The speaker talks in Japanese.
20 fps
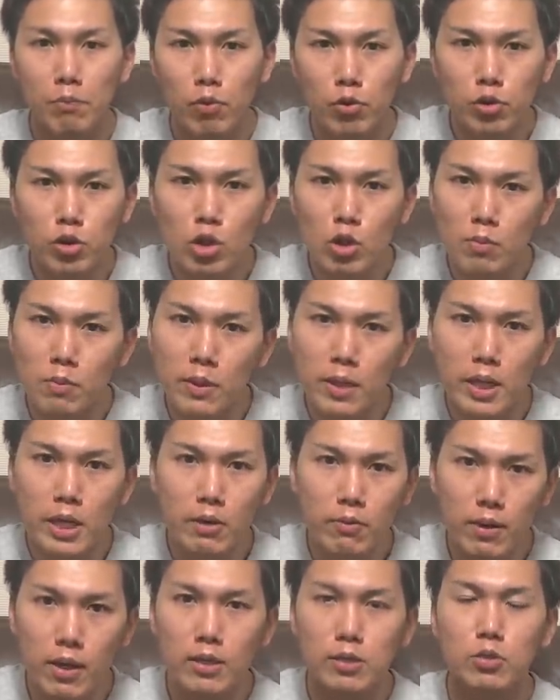僕の場
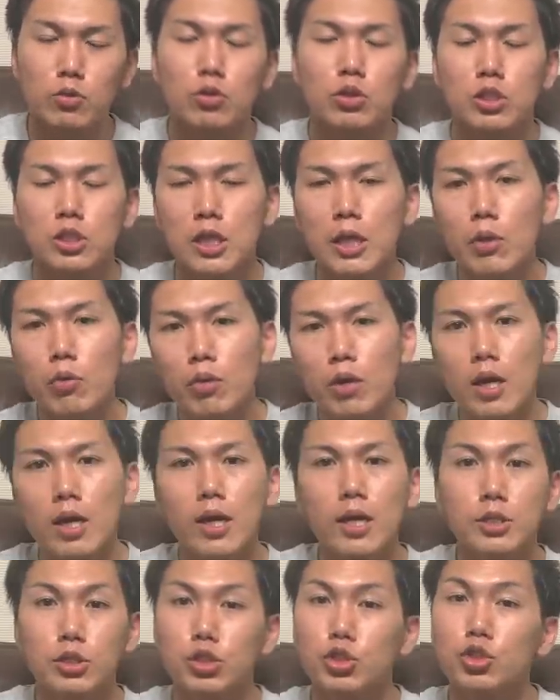合は、その下の階
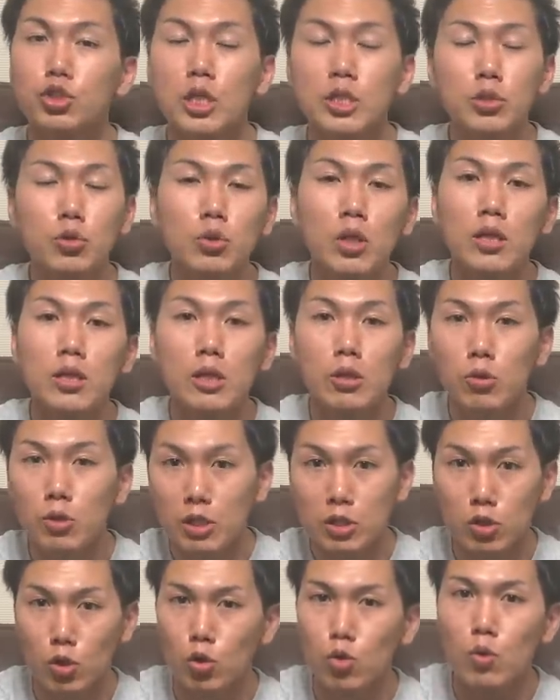が駐車場だったので、
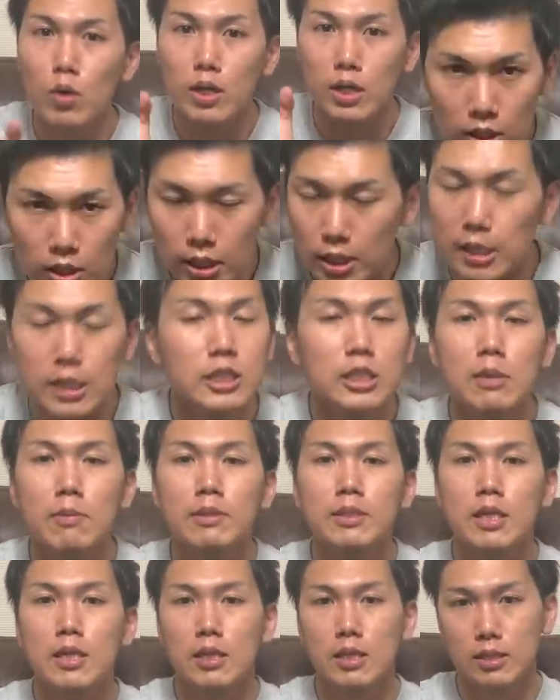そこは気にしてま
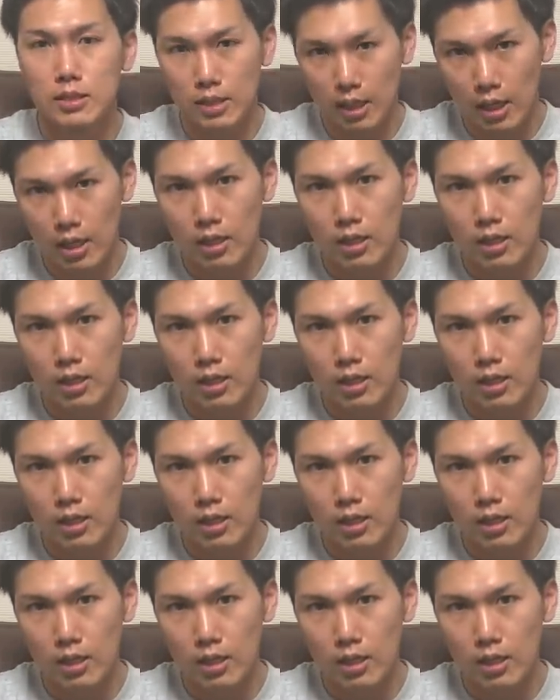せんでした。